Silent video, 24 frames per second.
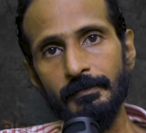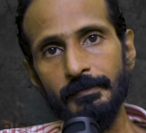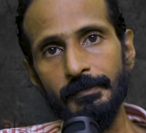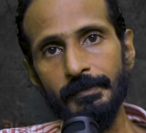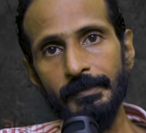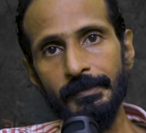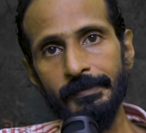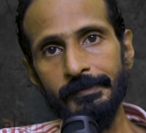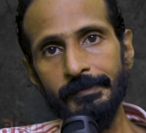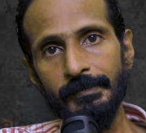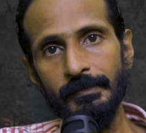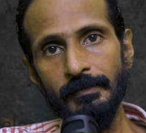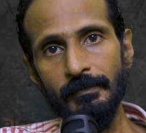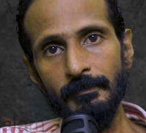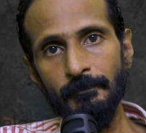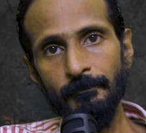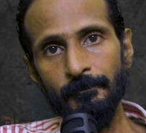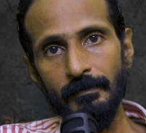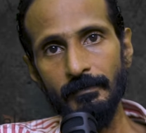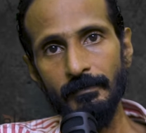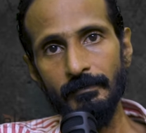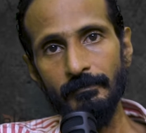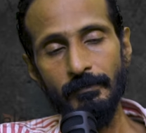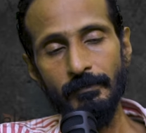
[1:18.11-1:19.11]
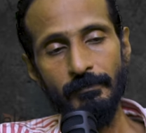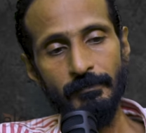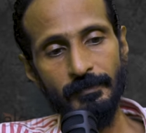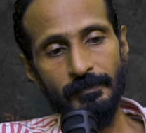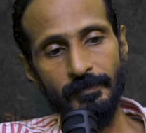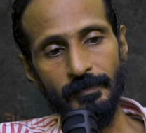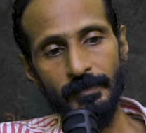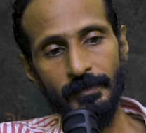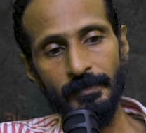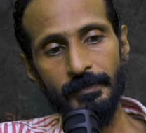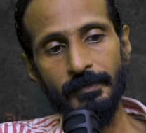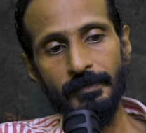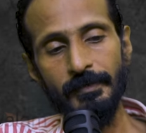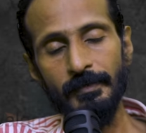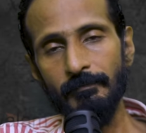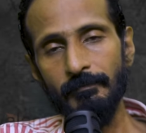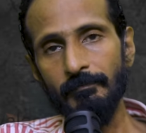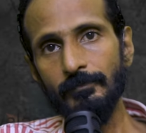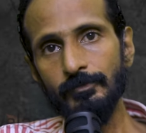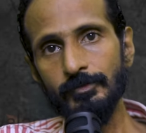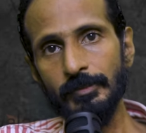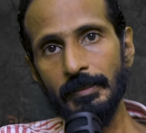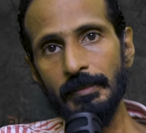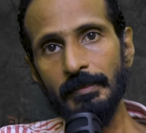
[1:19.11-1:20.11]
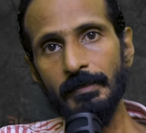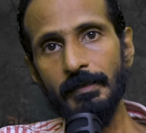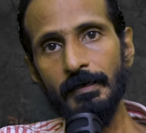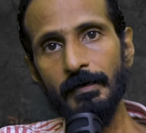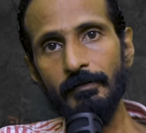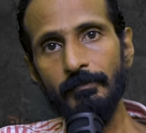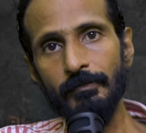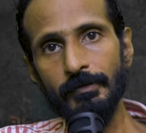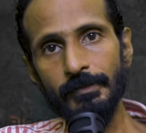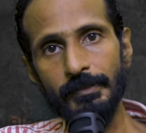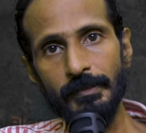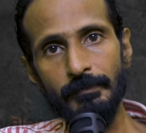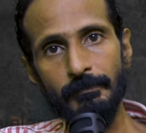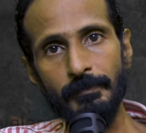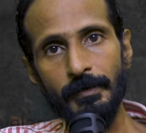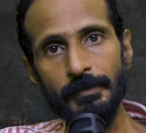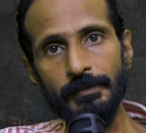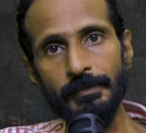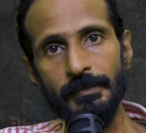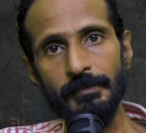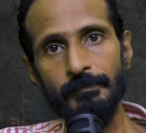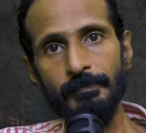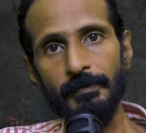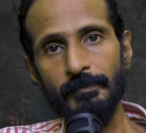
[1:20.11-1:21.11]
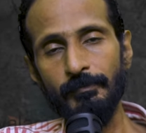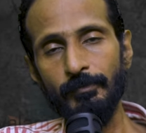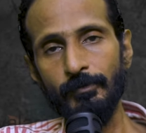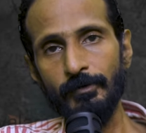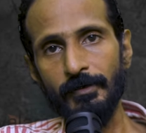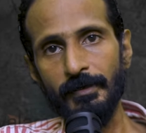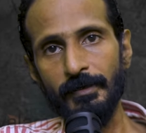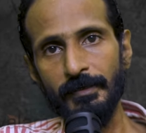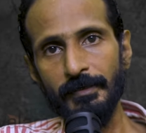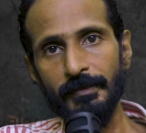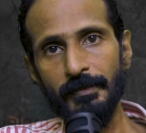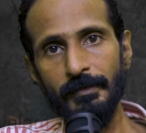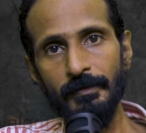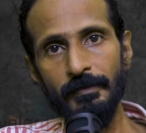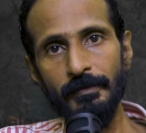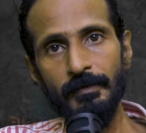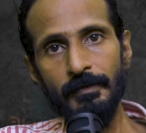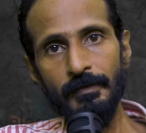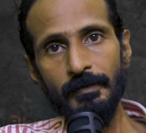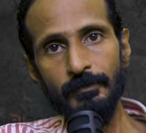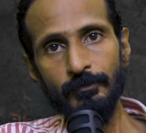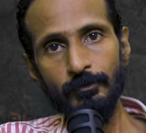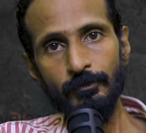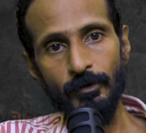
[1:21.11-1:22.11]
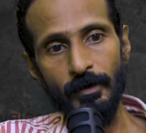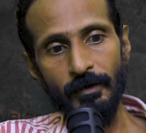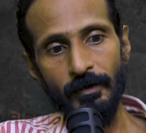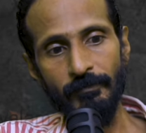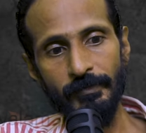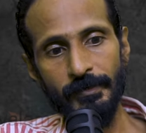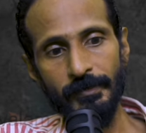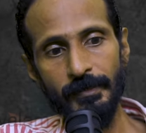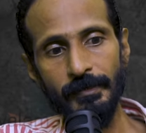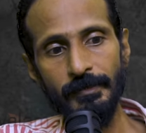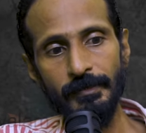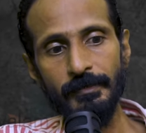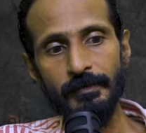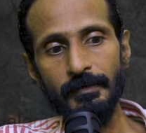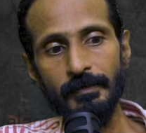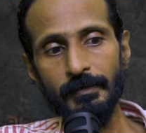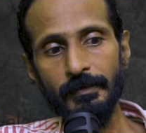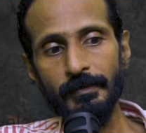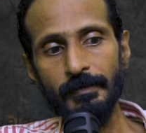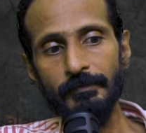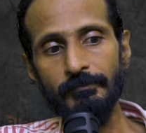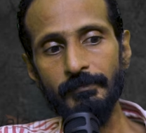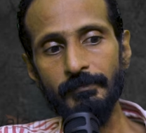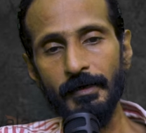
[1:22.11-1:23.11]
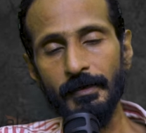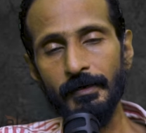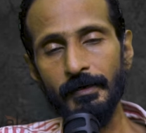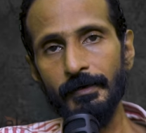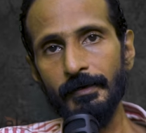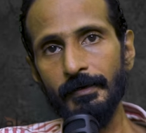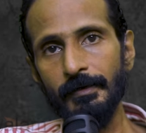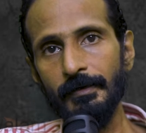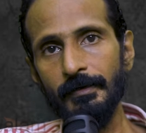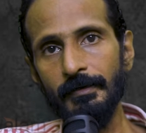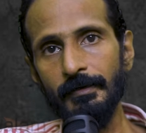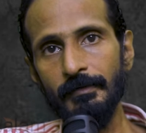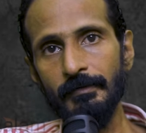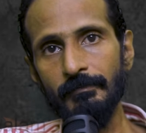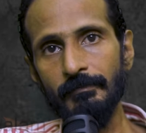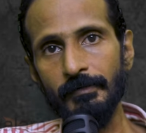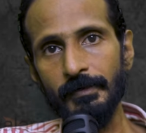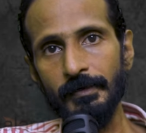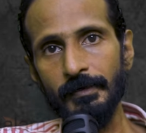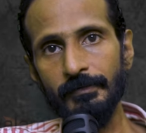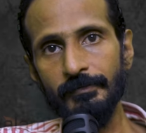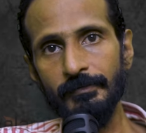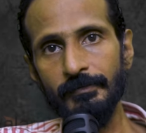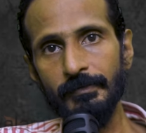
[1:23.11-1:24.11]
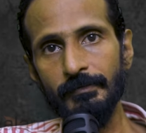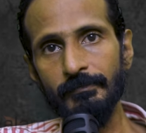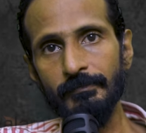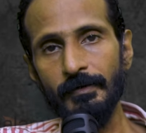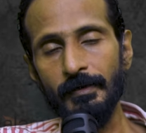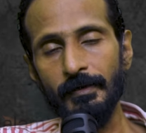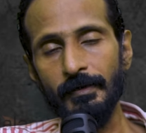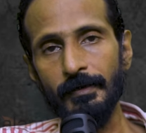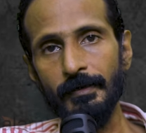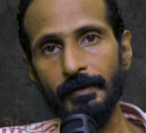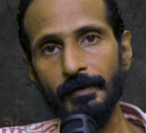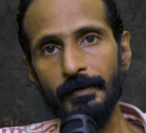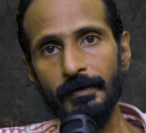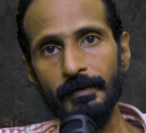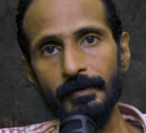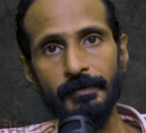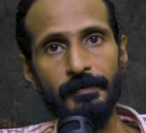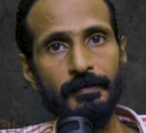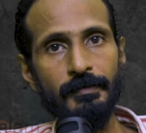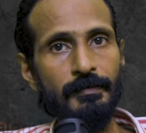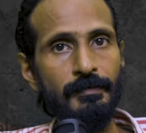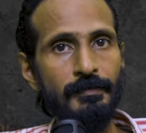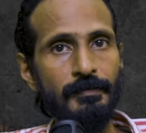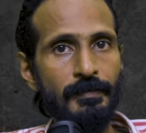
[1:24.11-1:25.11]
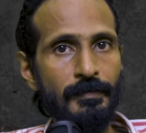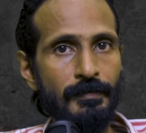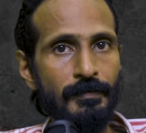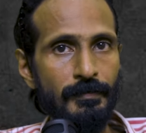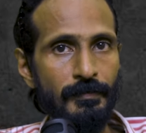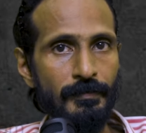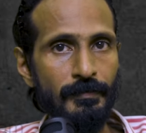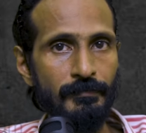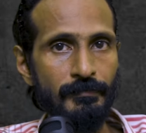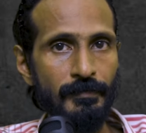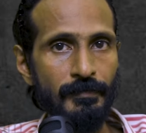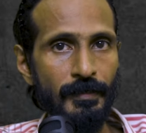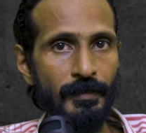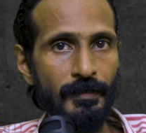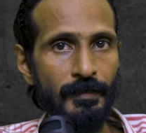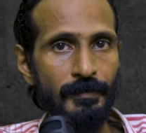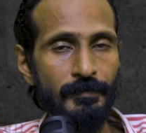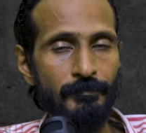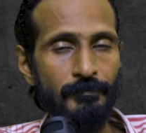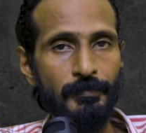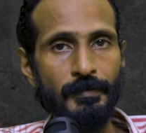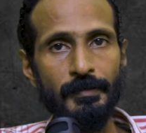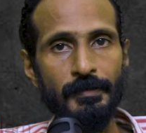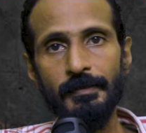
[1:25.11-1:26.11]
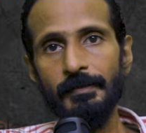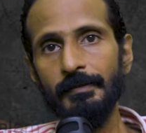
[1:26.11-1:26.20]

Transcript: நிலையில் விவசாயிகள் முதல்ல அவங்க தான் பாதிக்கப்பட போகிறாங்க ஸோ அவர்களுக்கான நிவாரணங்கள் வறட்சி நிவாரணங்களுக்கு என்ன தயாரிப்பை